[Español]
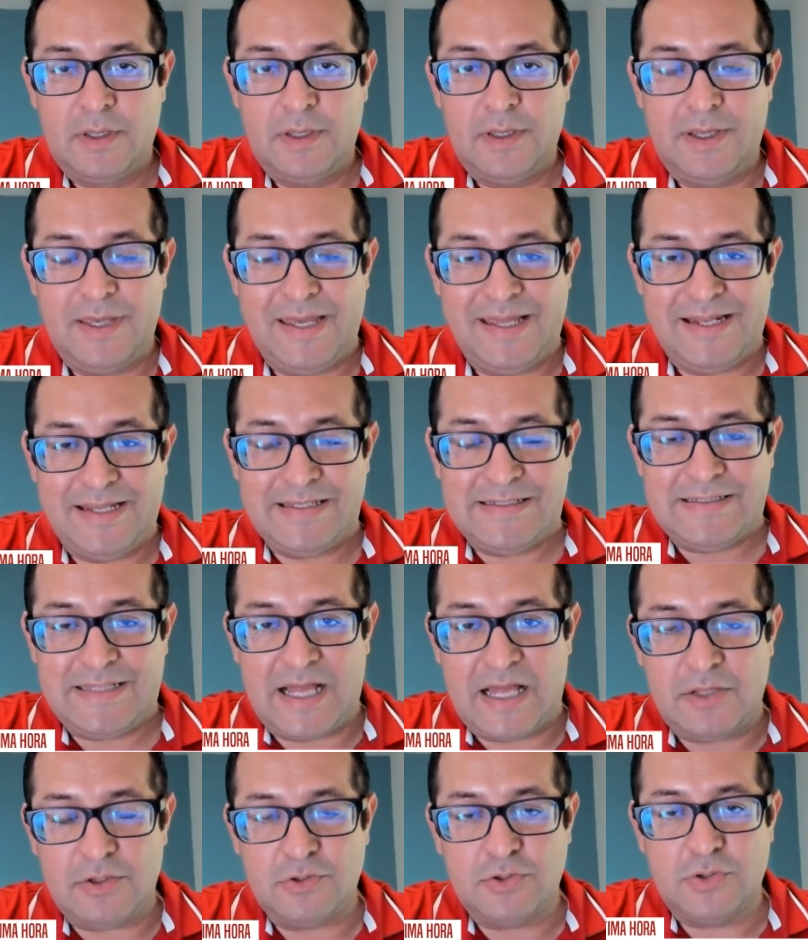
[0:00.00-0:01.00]
En
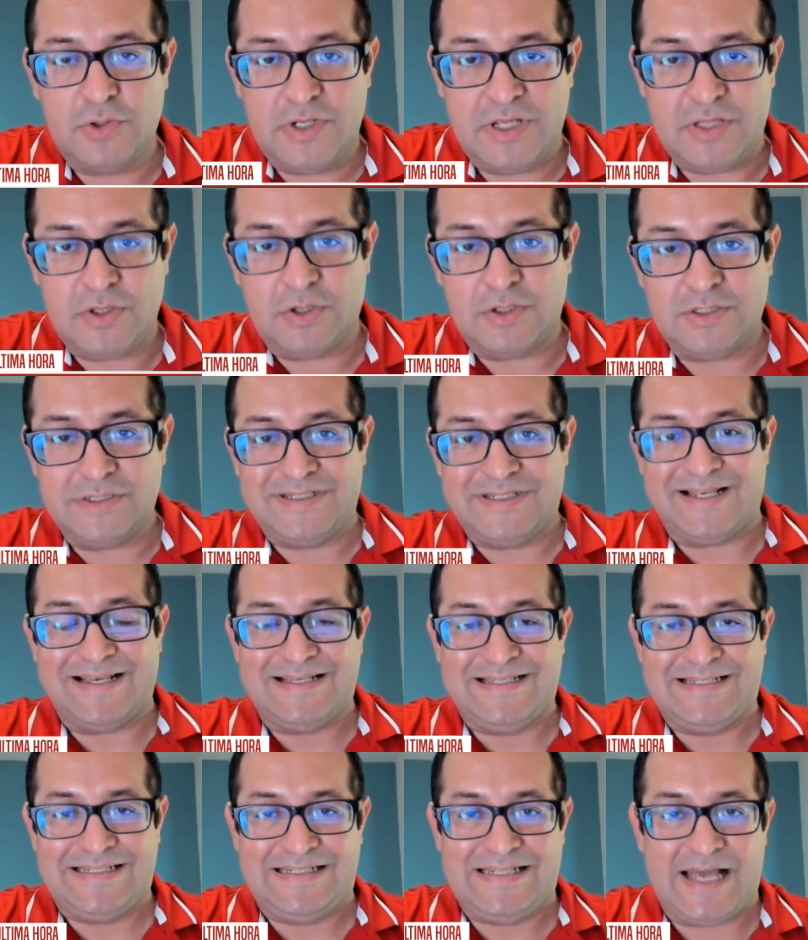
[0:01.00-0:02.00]
Estados Unidos
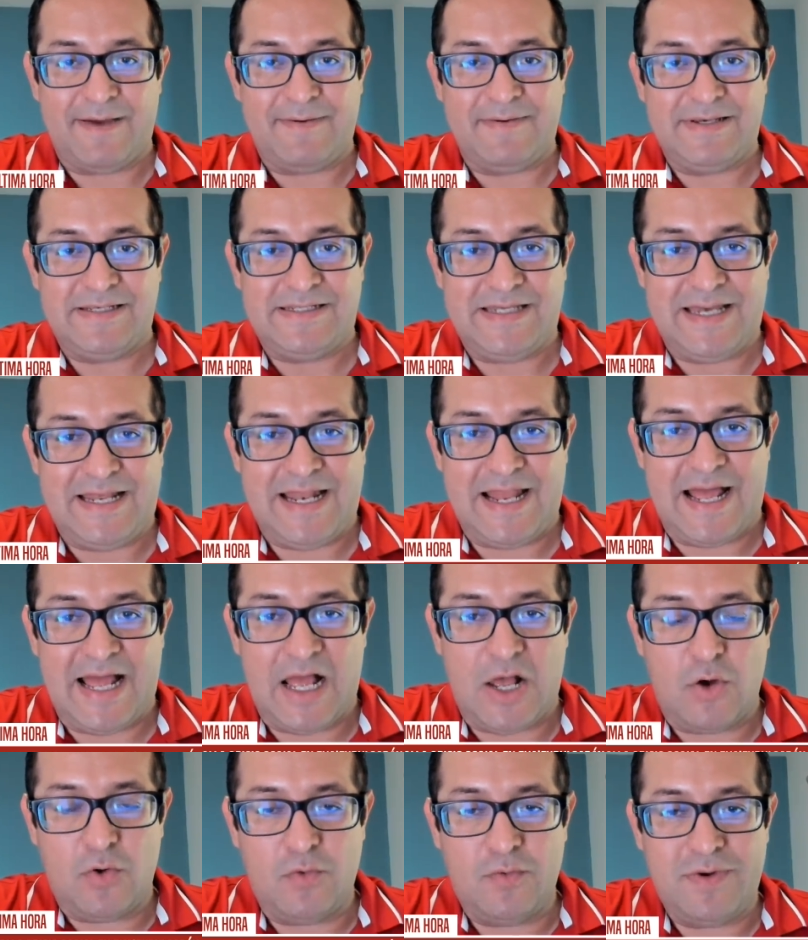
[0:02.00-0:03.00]
se
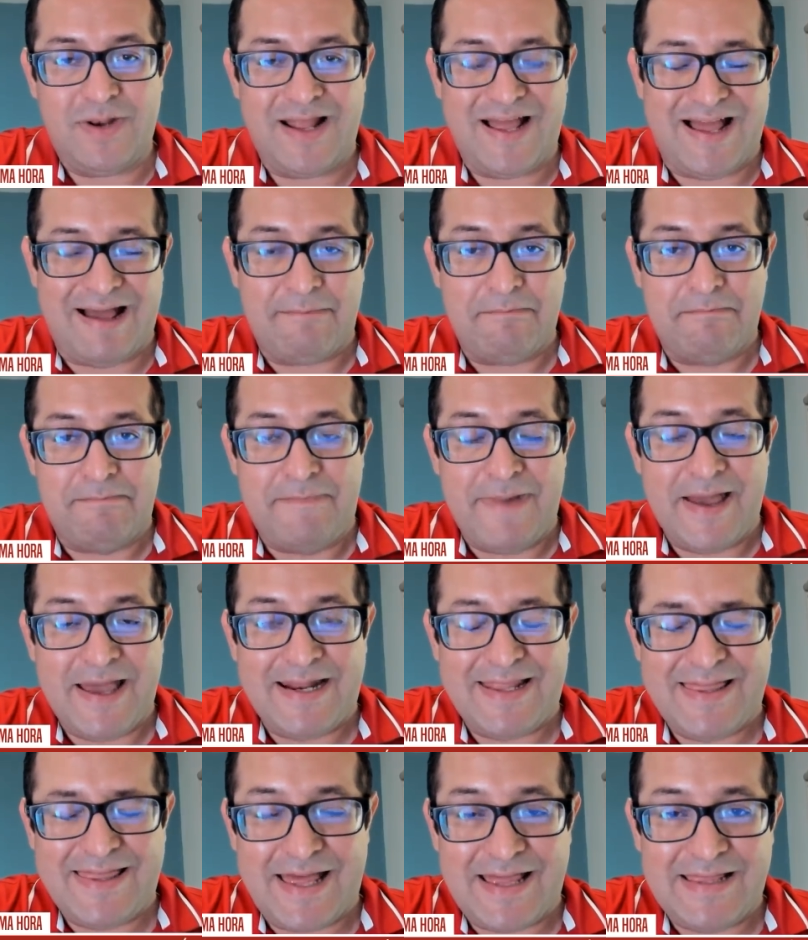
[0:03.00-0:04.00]
avecina una
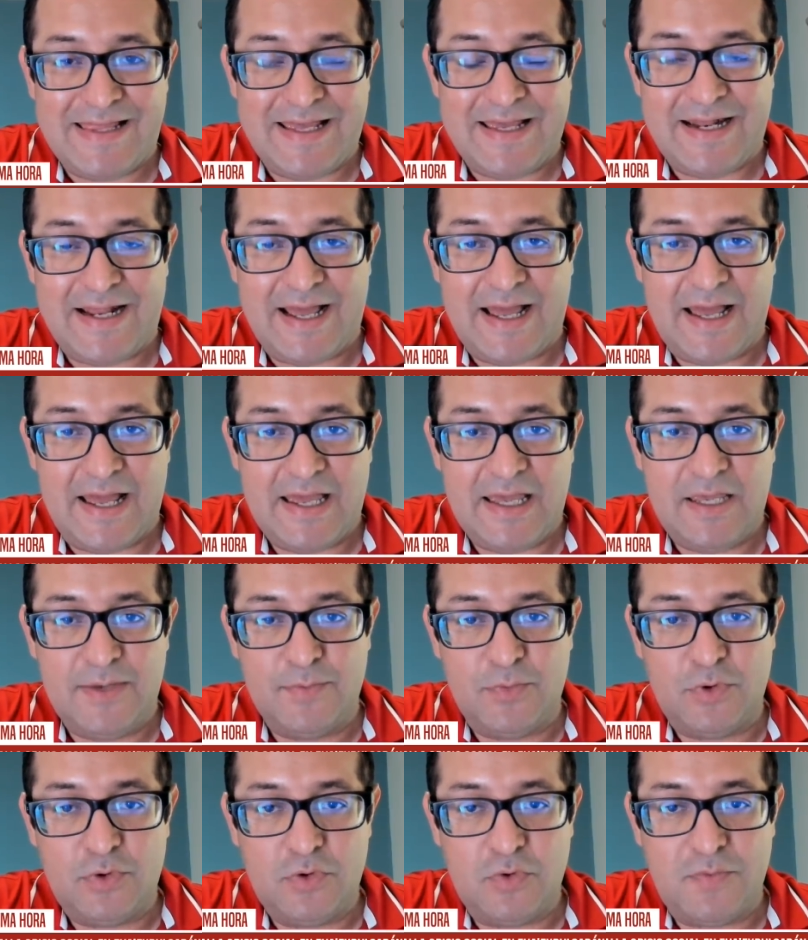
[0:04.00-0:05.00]
verdadera y
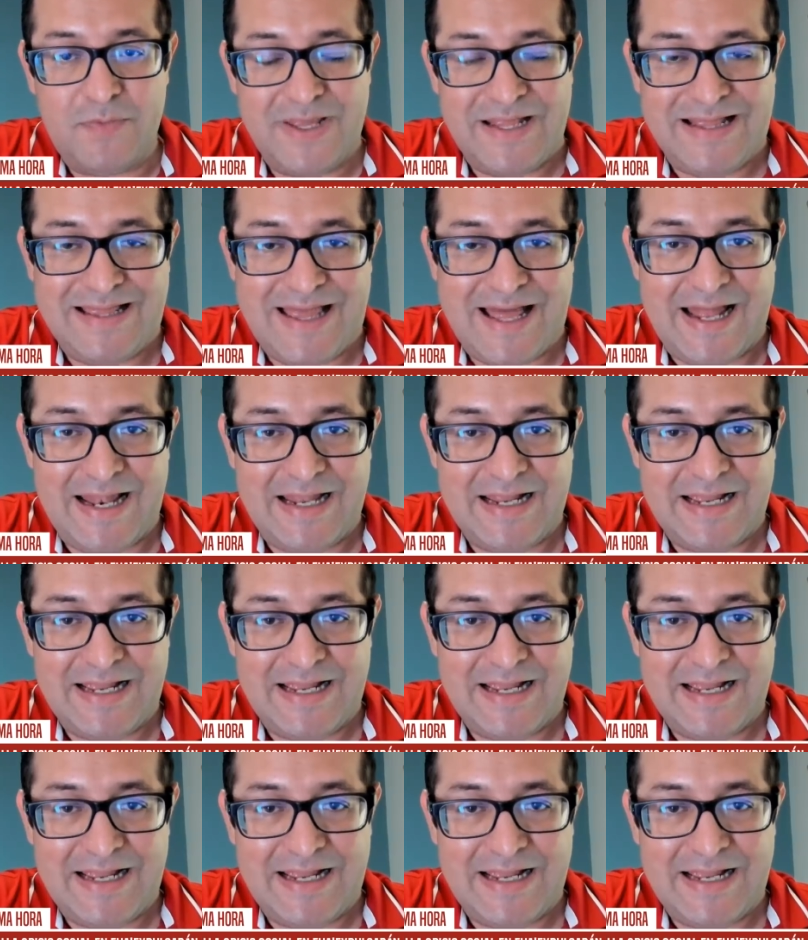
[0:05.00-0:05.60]
monumental